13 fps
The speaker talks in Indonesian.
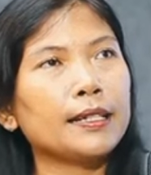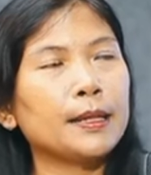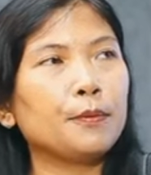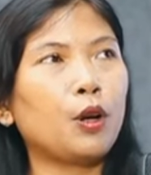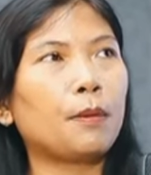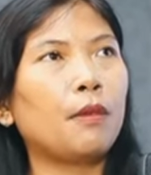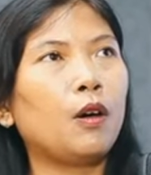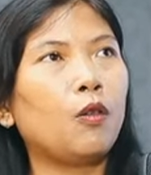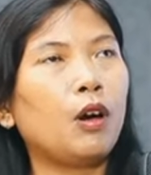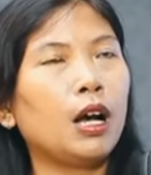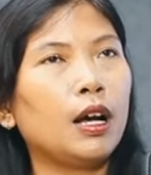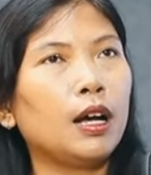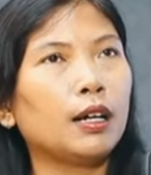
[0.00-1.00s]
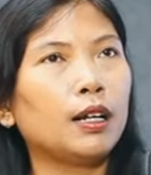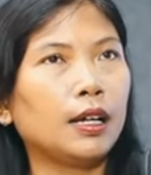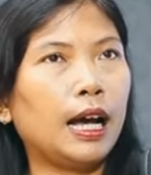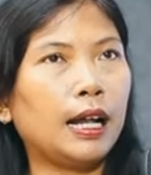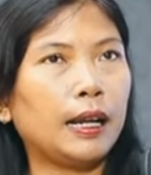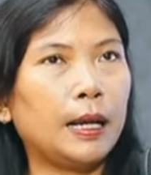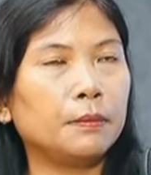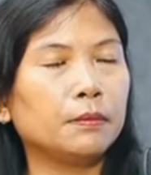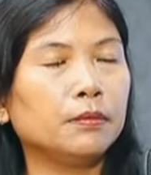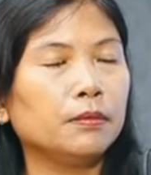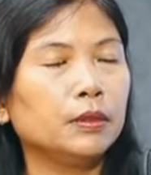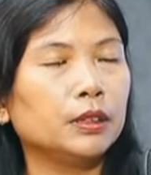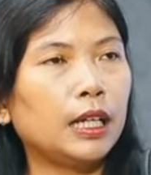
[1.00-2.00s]
kesimpulan bahwa garam
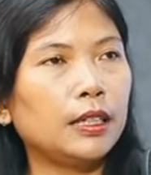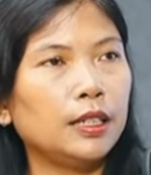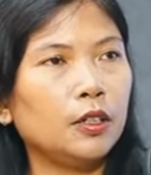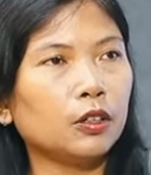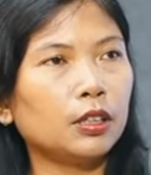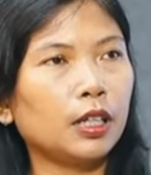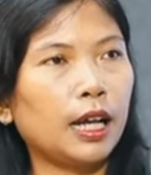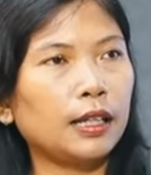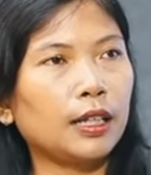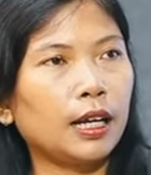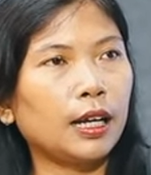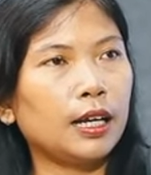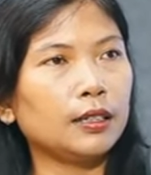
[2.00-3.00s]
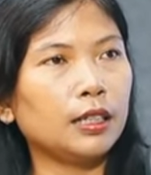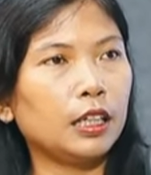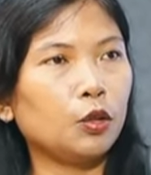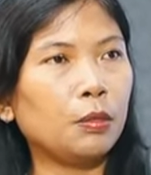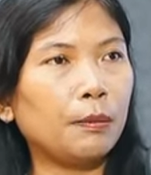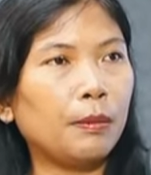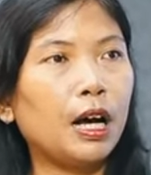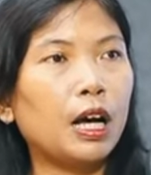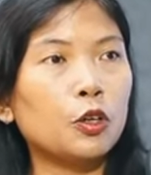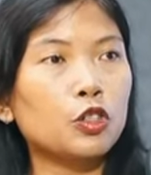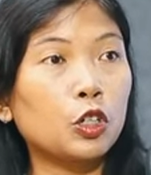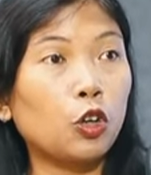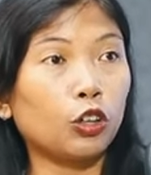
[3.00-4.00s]
tadi dokter katakan itu memang
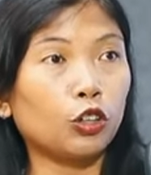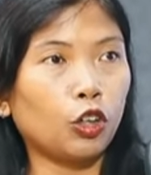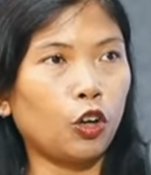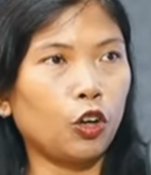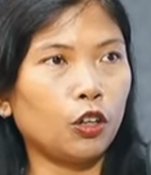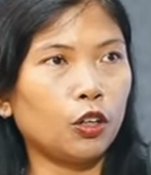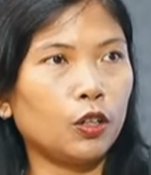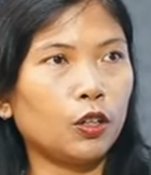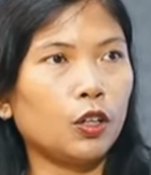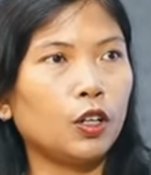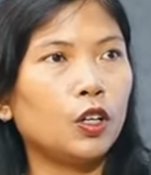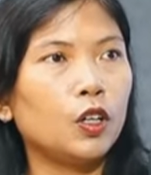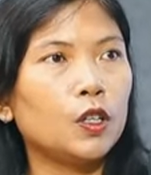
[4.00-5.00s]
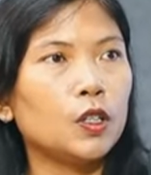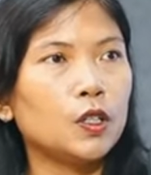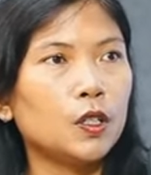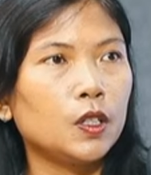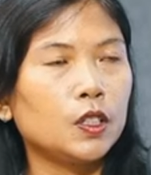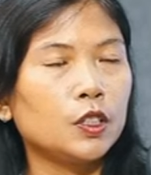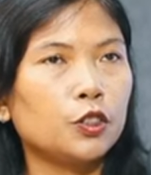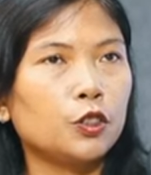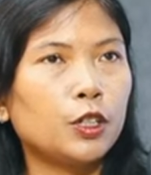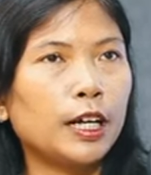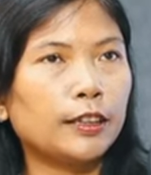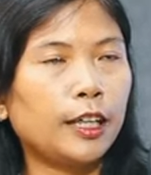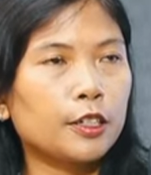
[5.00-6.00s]
harus dikontrol. Kontrol banget.
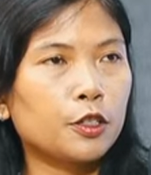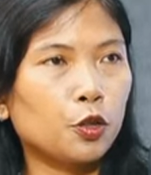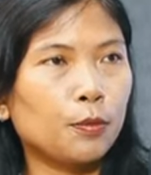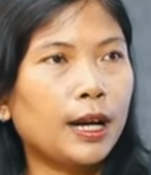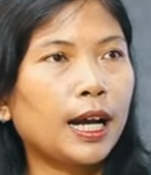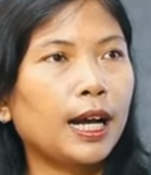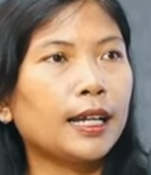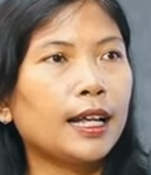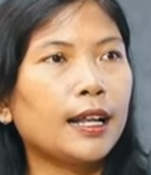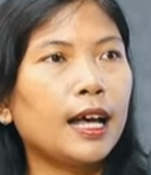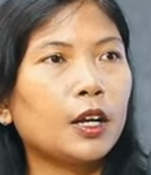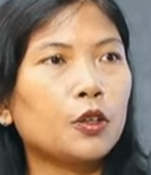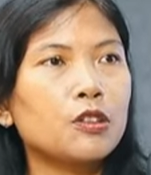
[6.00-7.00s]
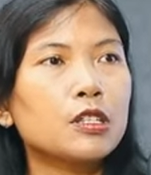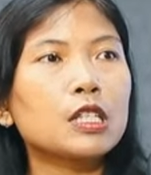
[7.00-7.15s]
Juga tekstur makanan harus